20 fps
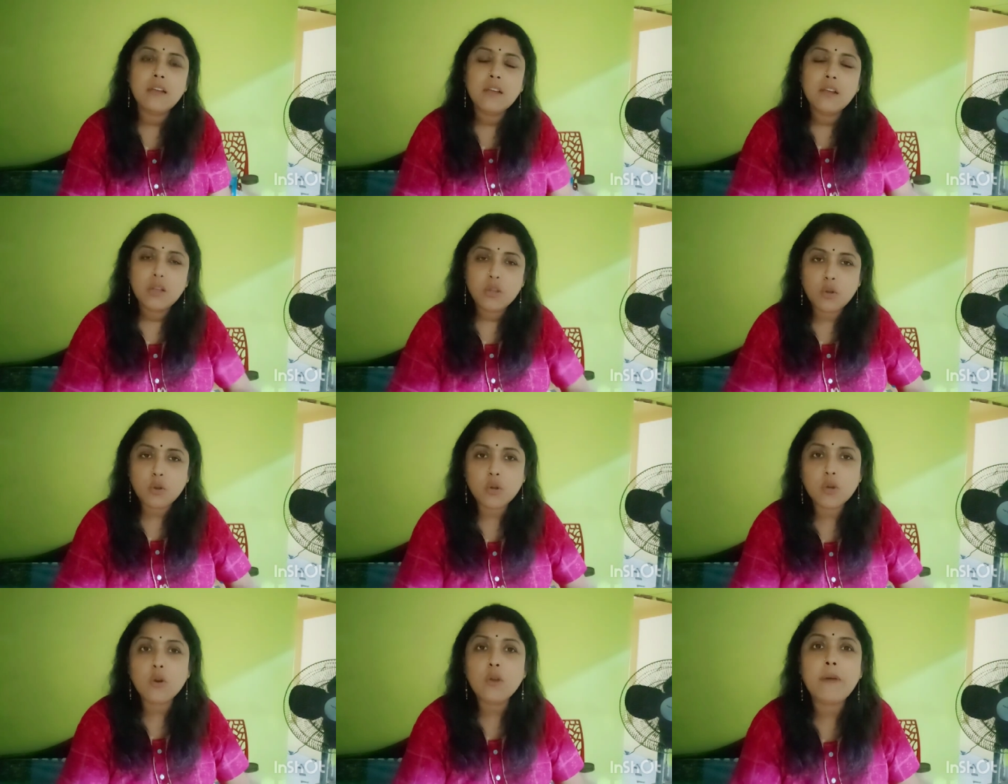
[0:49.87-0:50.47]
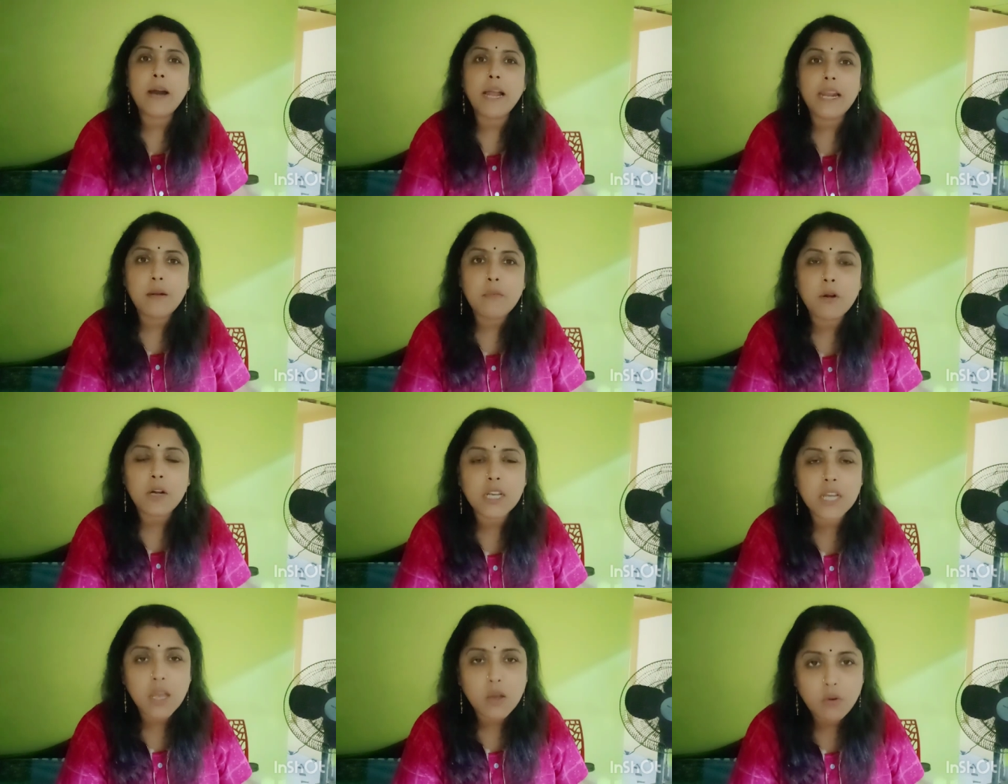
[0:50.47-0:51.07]
তোর ওই বালের
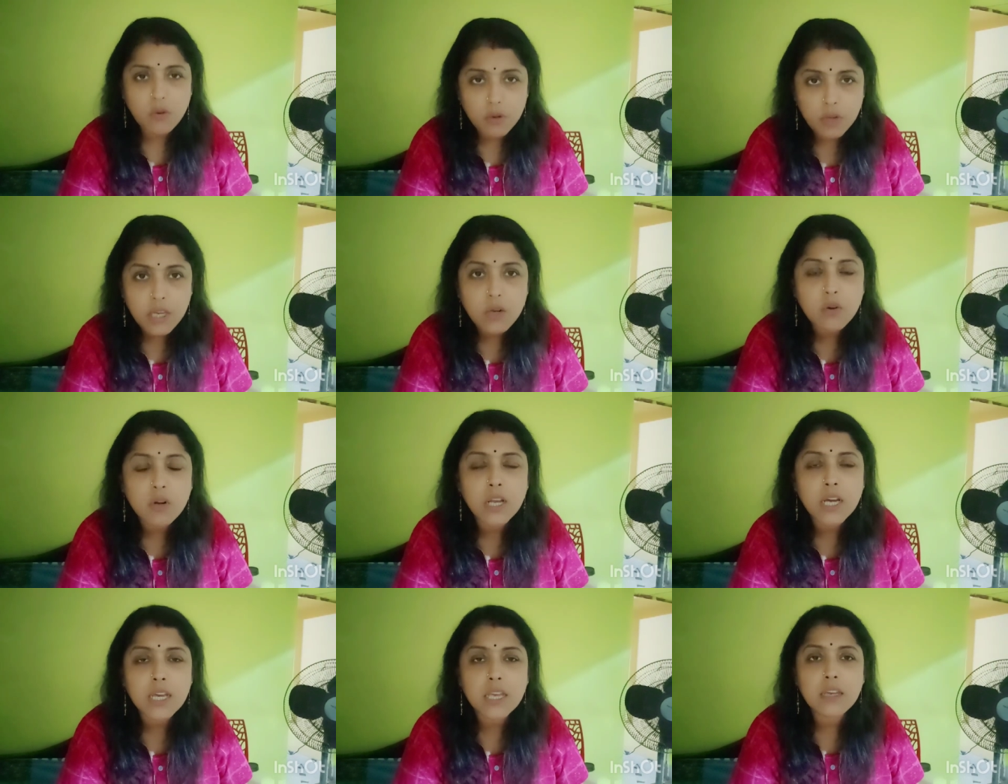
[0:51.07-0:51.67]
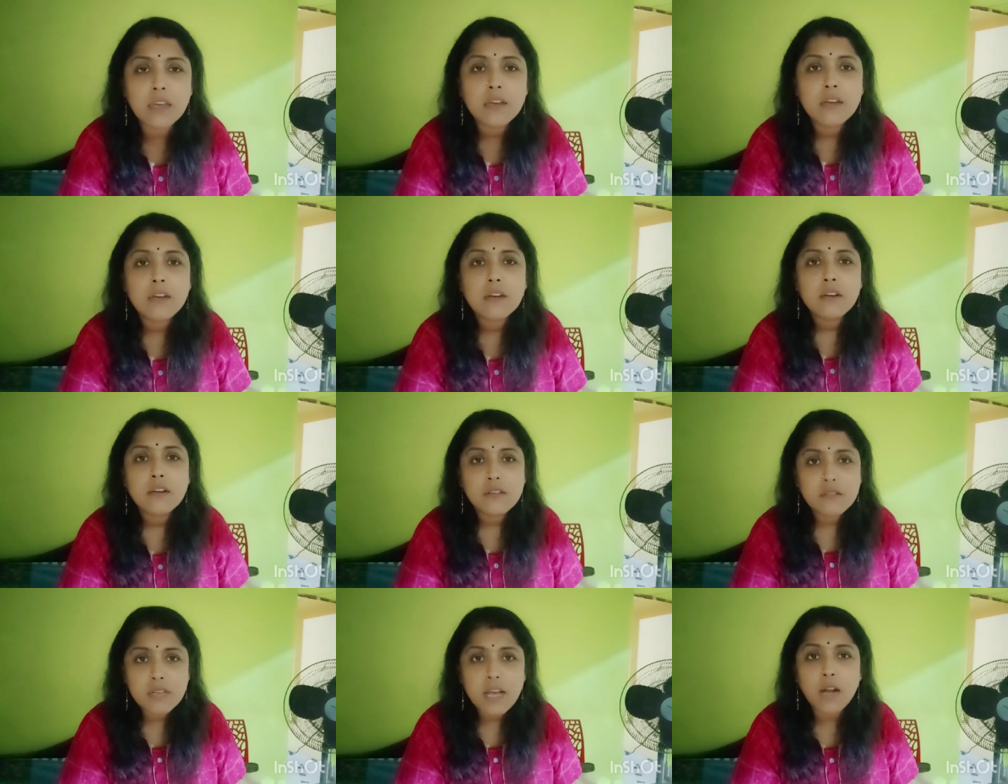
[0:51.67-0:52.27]
বটটাকে কোনো হিরো নাকি
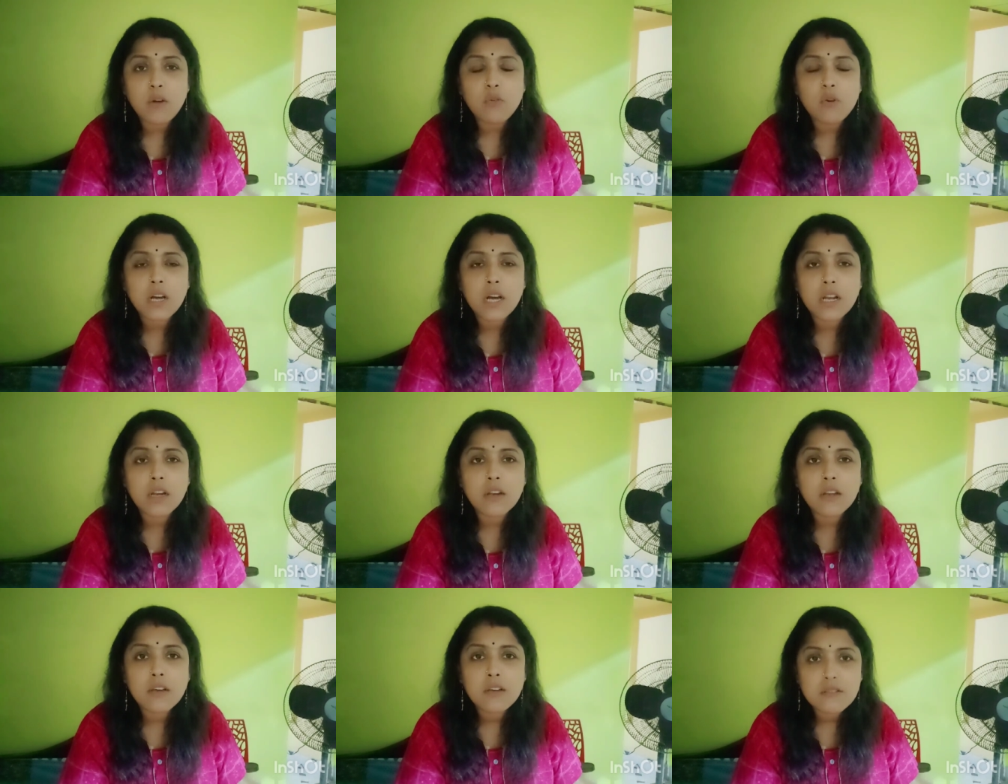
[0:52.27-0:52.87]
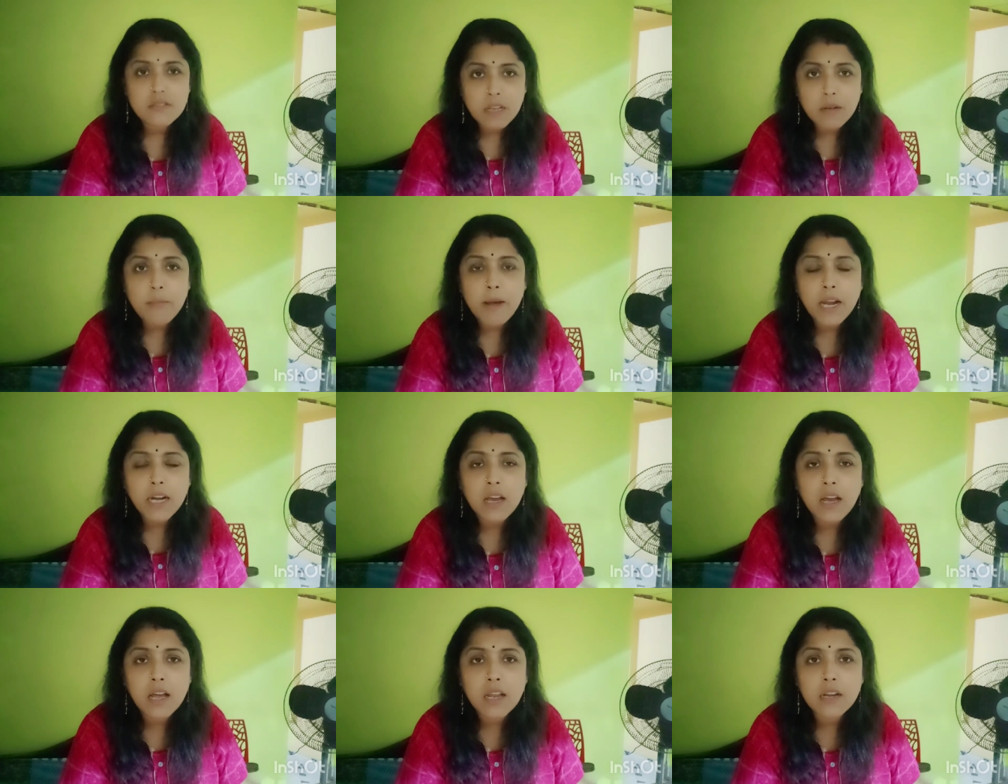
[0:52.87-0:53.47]
শাহরুখ খান সালমান
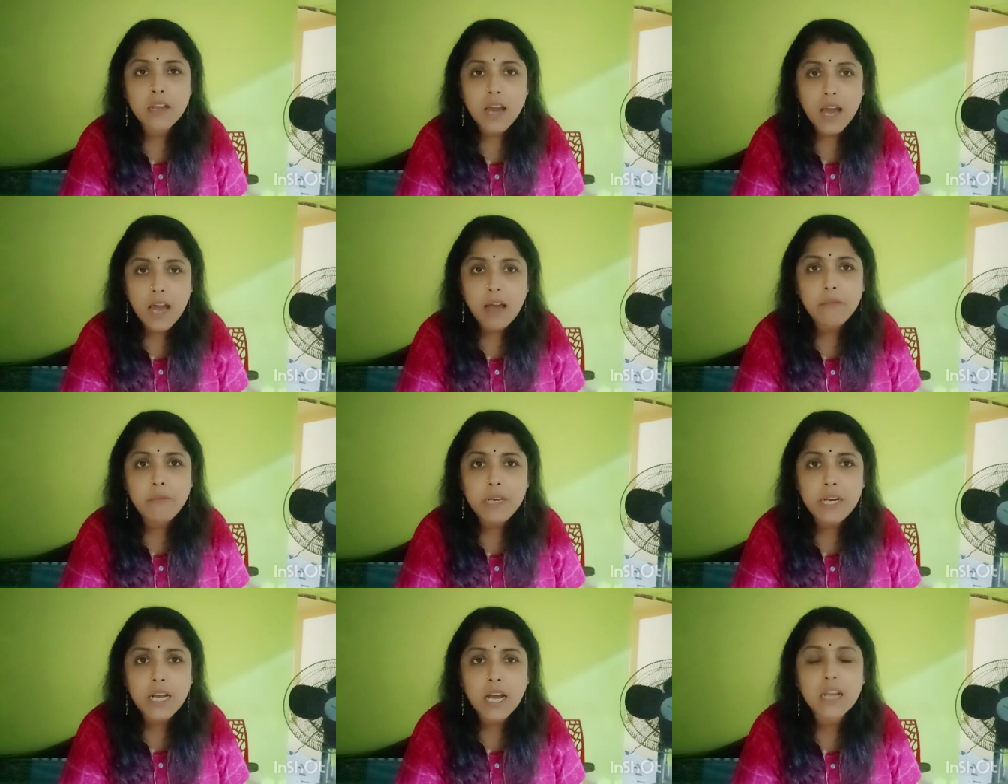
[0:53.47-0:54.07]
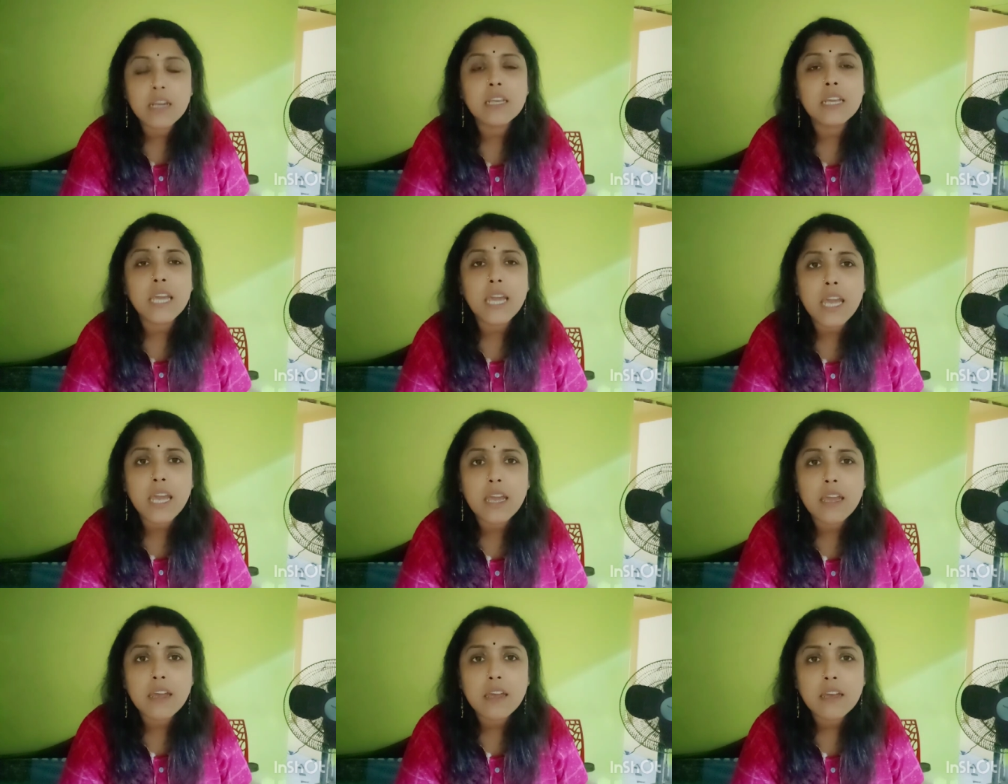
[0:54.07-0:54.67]
খান আমির খান কে
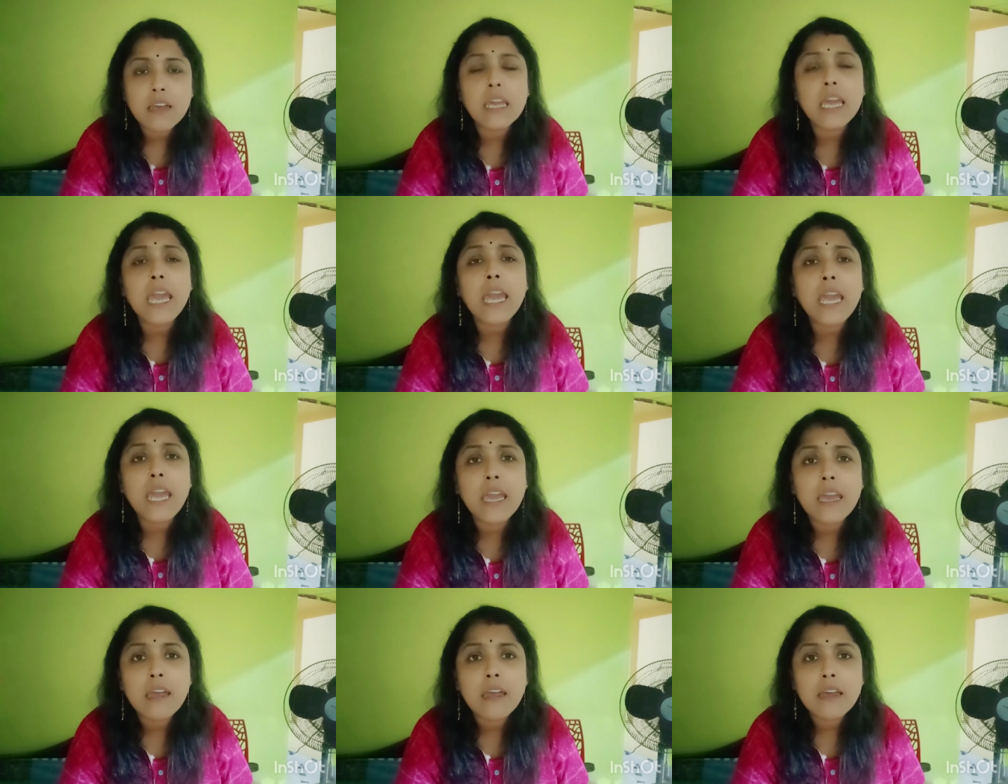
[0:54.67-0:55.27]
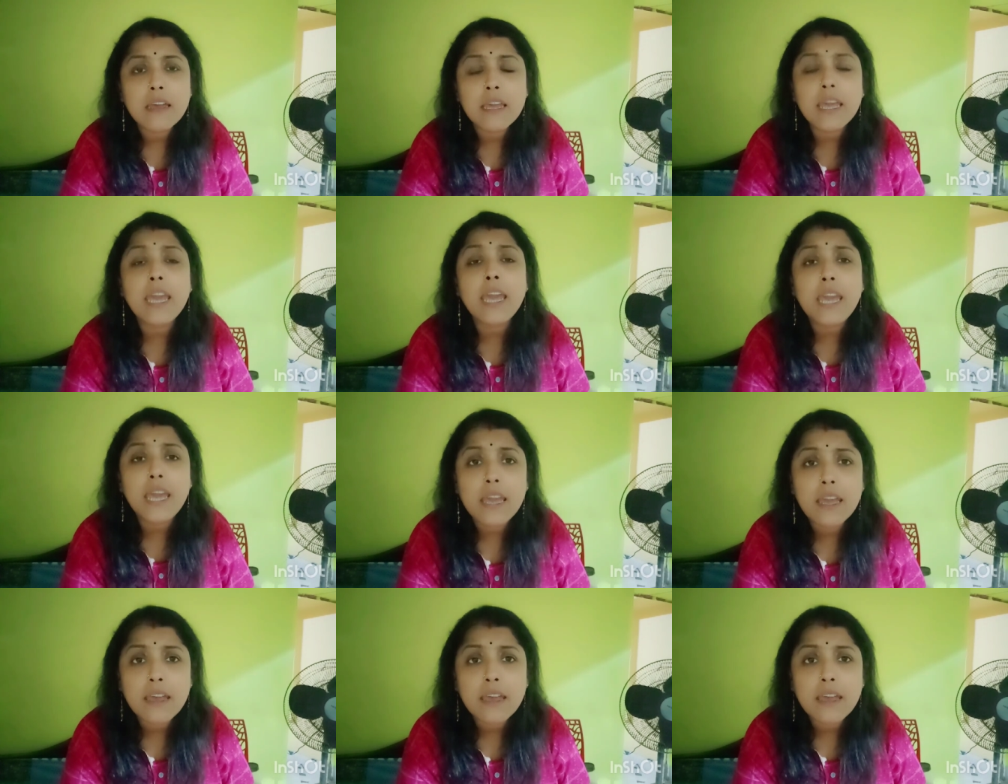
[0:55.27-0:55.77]
কে কে